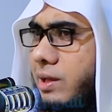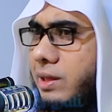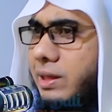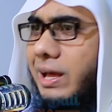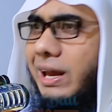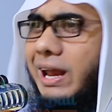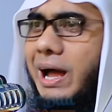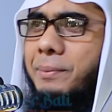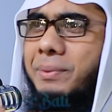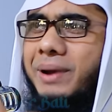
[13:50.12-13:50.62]

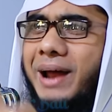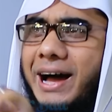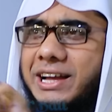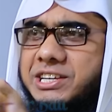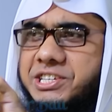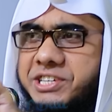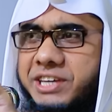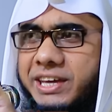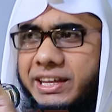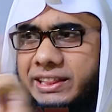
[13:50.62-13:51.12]
তাহলে আমরা
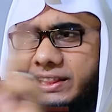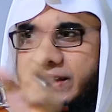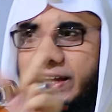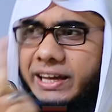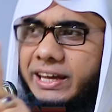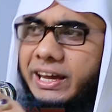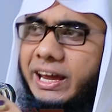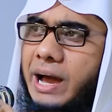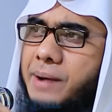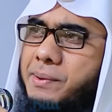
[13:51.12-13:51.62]
আজকের
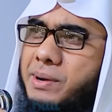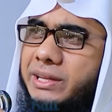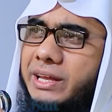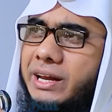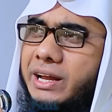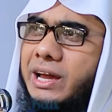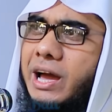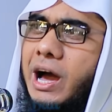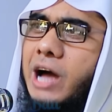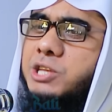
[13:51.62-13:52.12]
থেকে
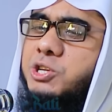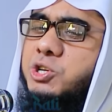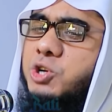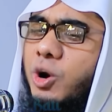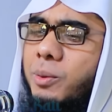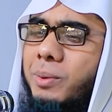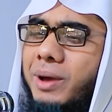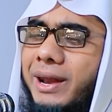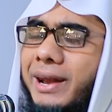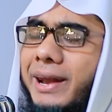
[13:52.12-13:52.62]
আমাদের কাজ
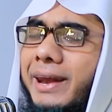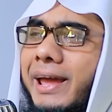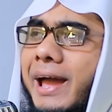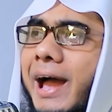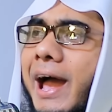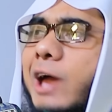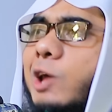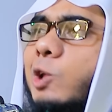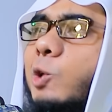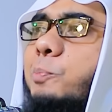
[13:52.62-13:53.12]
হবে
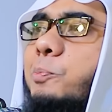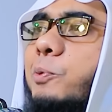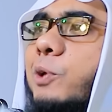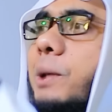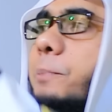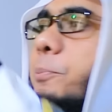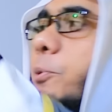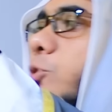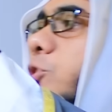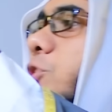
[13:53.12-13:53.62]
ন্যায়ের
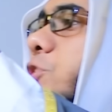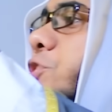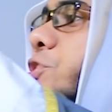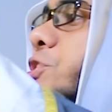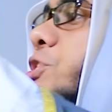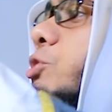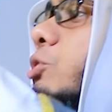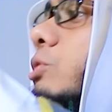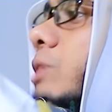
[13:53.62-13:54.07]
উপরে প্রতিষ্ঠিত